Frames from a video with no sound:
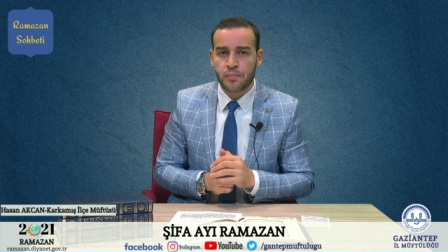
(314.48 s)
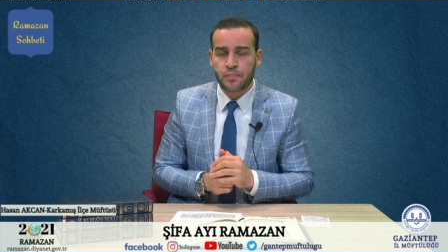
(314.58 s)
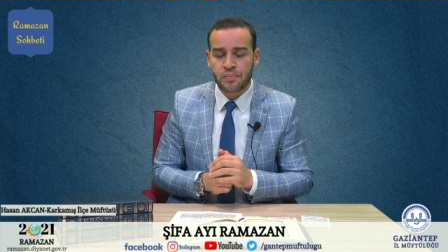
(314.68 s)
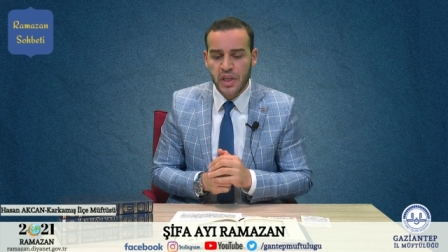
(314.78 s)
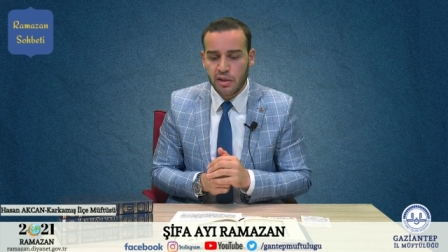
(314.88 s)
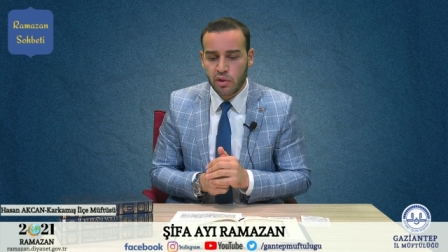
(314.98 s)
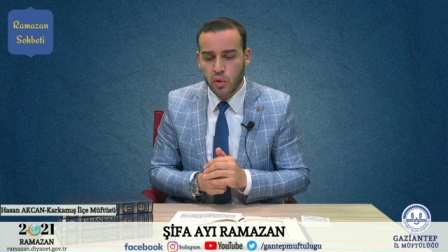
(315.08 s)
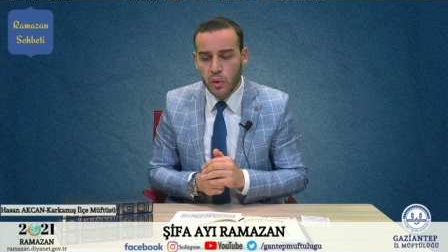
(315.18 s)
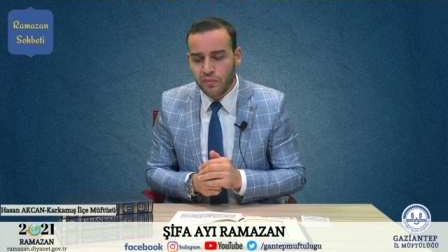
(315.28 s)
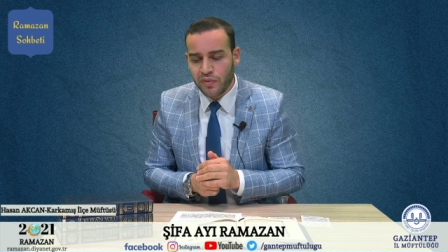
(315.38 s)

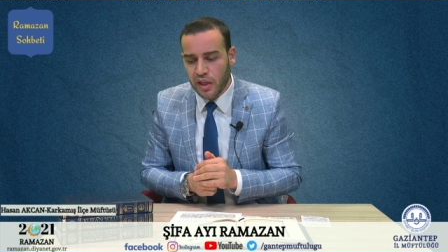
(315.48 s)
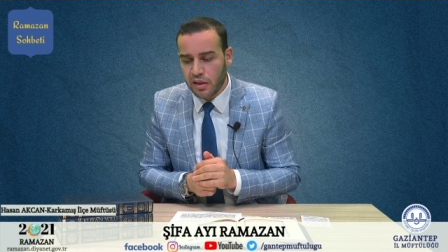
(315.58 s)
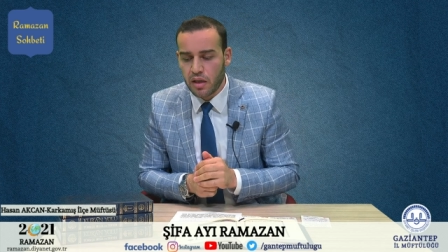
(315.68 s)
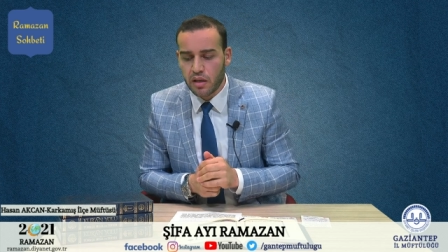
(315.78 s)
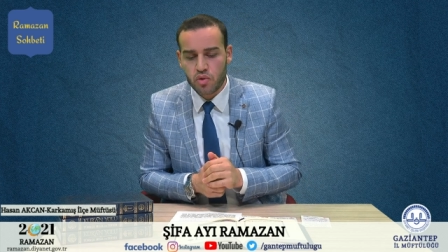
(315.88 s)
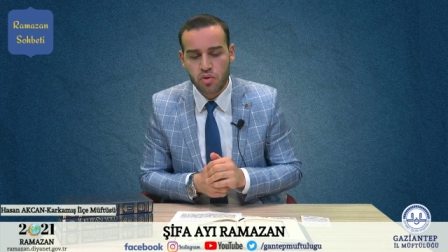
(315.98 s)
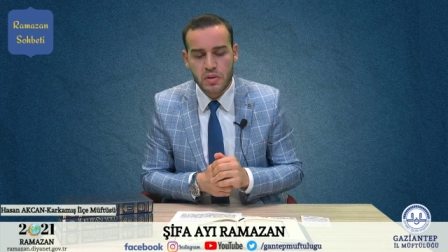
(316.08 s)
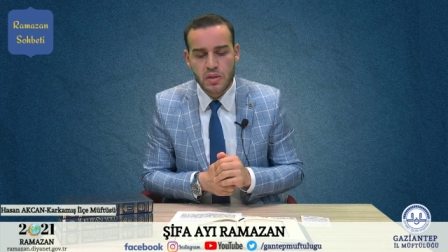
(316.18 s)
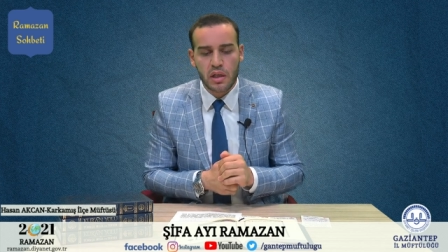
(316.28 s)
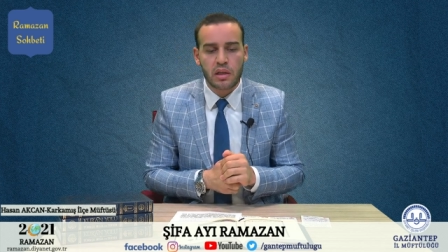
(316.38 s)
geliyor ve Allah Resulüne
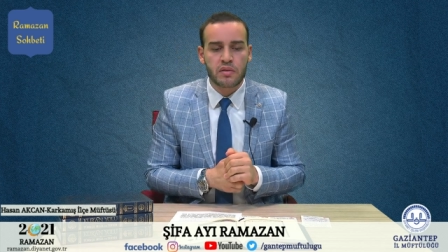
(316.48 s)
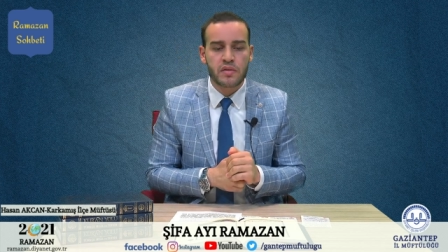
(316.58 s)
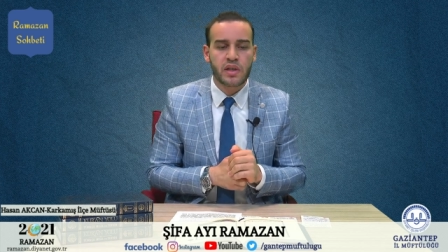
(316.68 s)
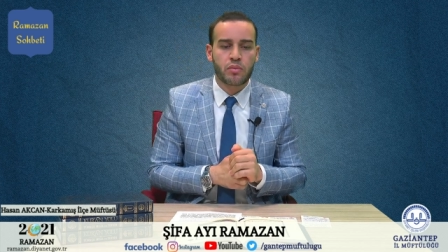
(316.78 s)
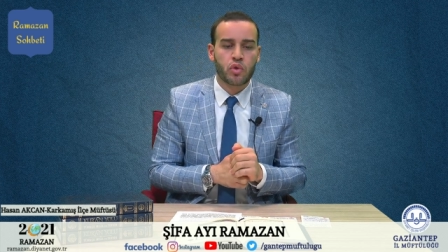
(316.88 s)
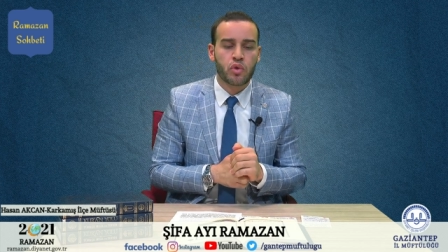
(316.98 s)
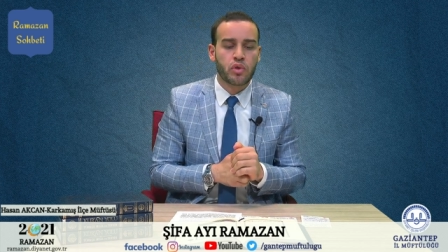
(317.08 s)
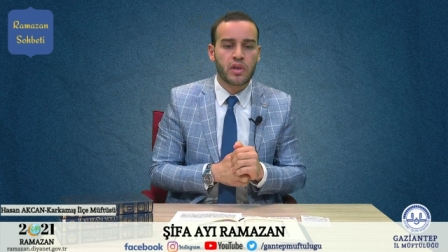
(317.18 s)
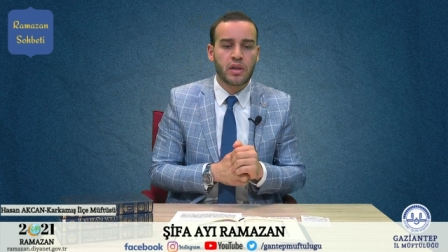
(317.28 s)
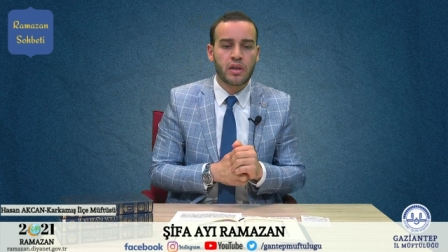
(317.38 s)
sallallahu aleyhi ve sellem diyor
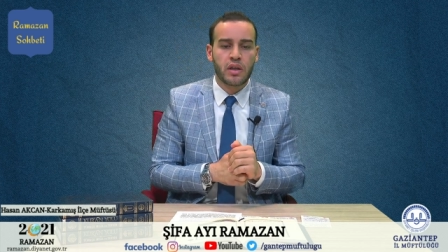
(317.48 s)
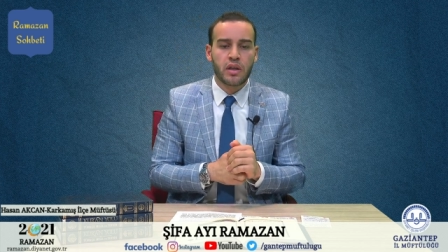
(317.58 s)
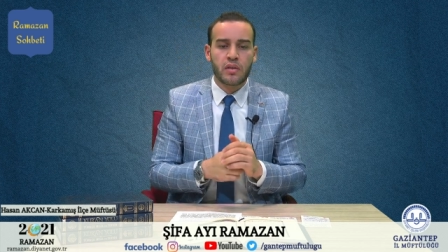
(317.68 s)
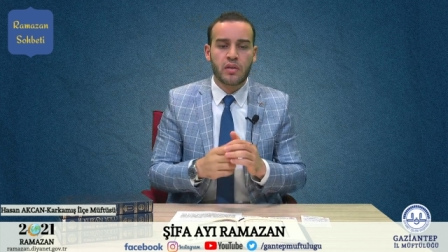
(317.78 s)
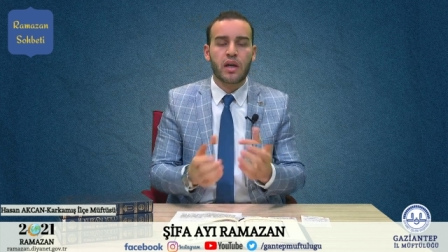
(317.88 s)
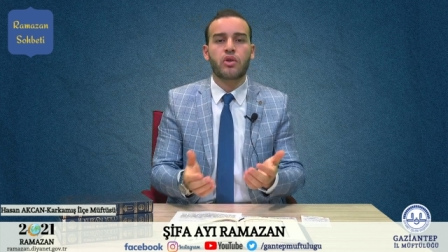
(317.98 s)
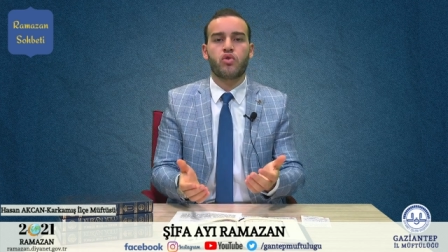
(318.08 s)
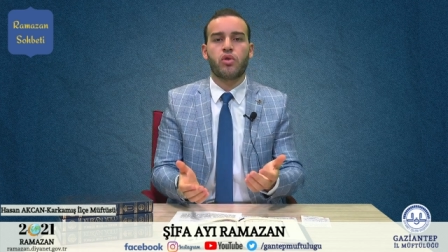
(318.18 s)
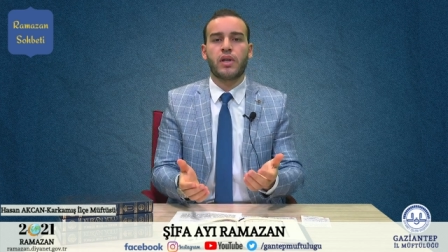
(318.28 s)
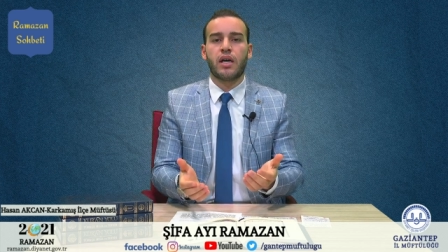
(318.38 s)
ki Ya
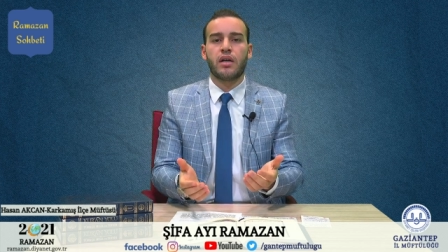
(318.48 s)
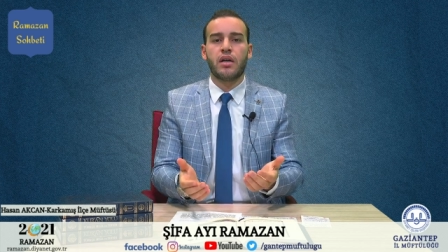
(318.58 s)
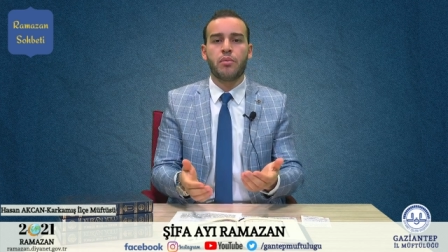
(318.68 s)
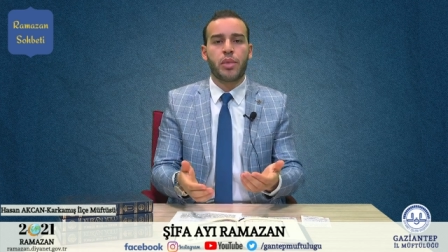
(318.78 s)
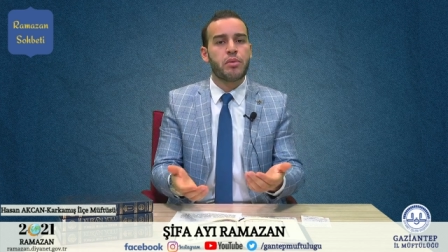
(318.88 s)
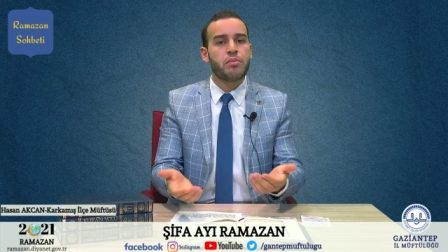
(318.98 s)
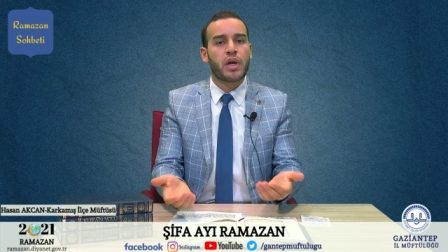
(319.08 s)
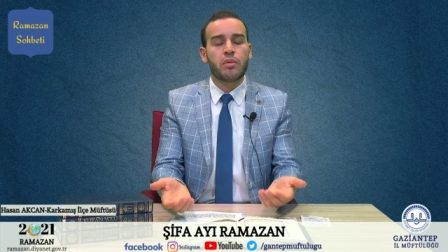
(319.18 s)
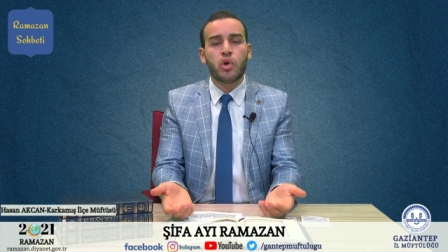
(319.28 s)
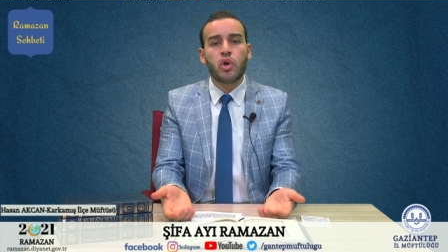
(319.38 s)
Resulallah benim
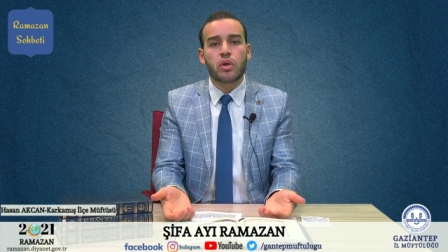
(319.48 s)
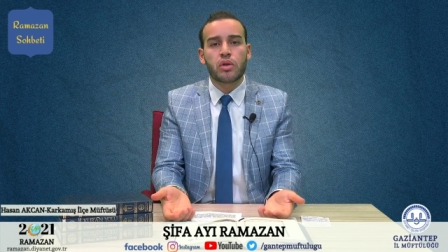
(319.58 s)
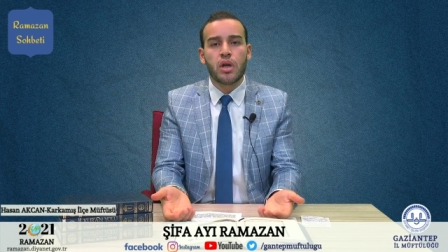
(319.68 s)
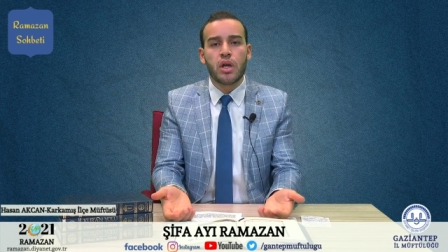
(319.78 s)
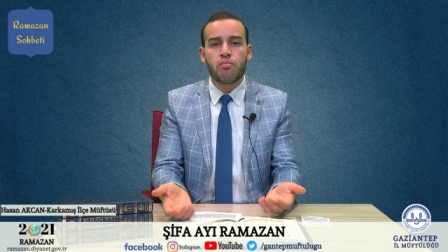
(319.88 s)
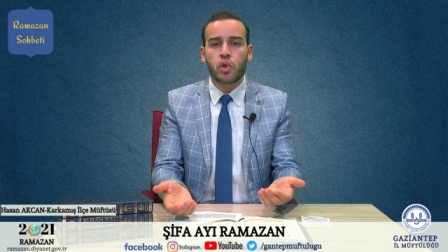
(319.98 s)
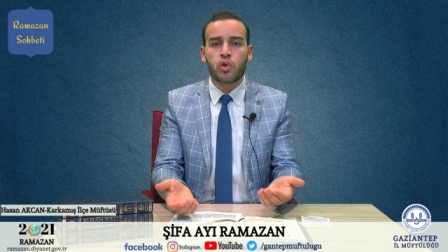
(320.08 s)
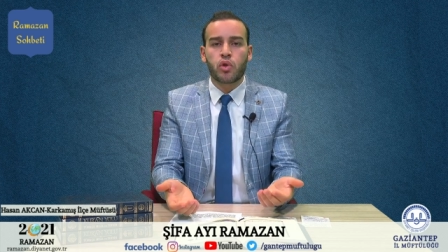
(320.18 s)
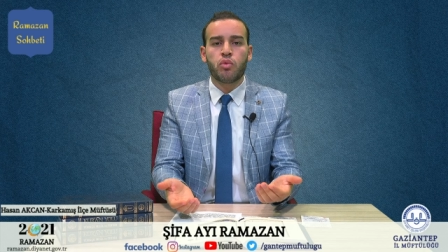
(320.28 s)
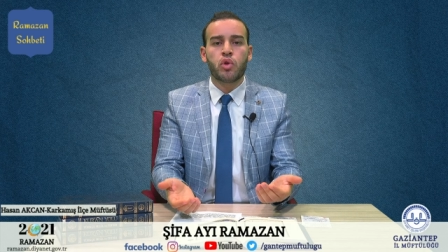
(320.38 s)
malım yok,
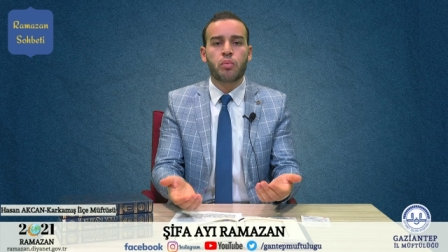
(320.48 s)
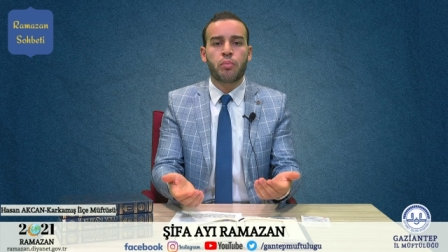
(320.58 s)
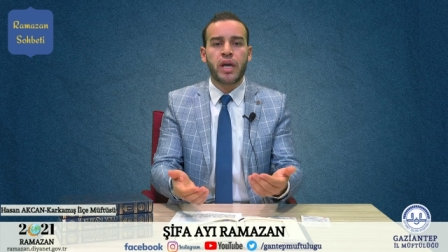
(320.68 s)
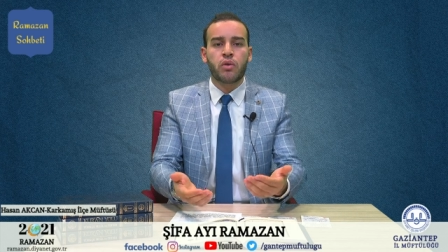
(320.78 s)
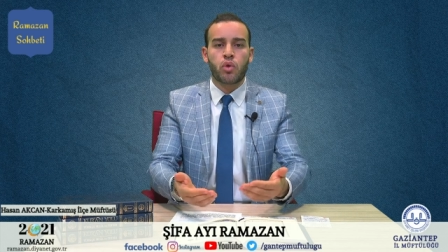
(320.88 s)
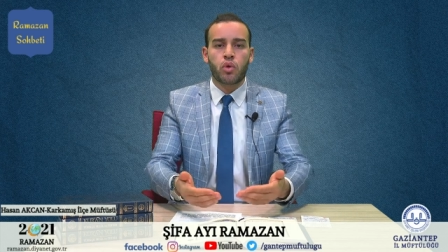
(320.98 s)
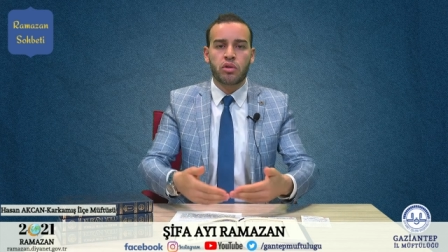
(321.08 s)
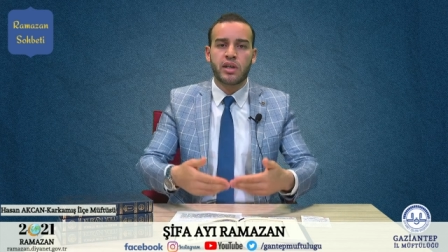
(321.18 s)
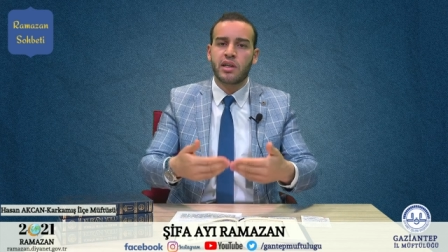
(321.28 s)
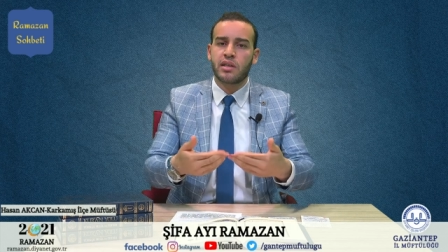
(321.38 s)
mülküm yok. Ben
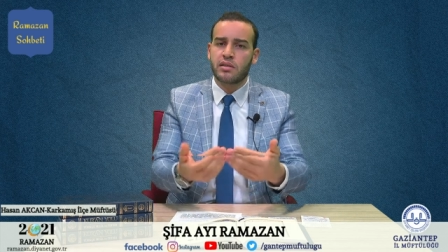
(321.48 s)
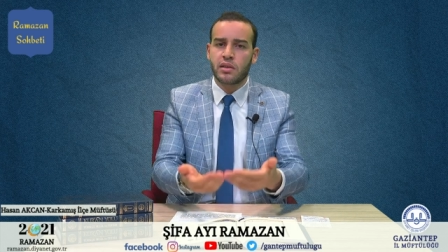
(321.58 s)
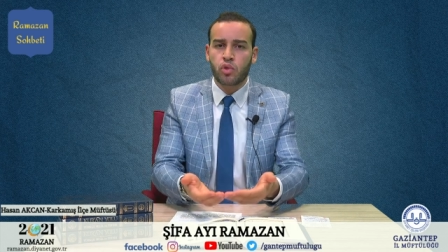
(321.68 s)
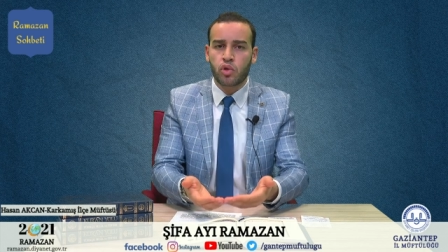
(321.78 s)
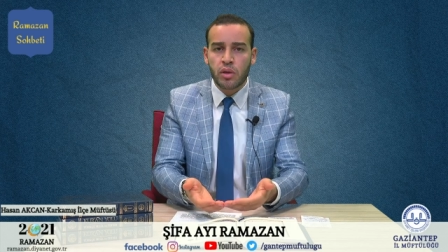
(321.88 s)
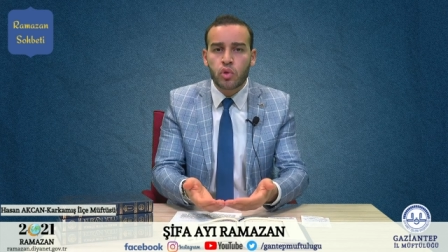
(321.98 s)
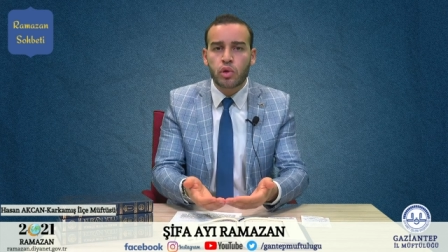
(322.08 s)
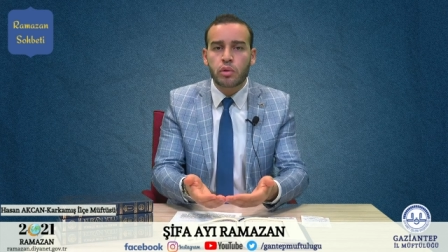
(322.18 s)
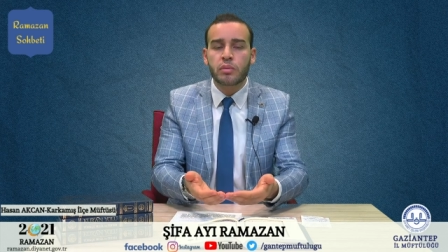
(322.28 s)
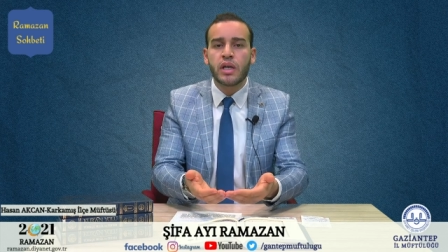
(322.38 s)
orduya katkıda bulunamıyorum.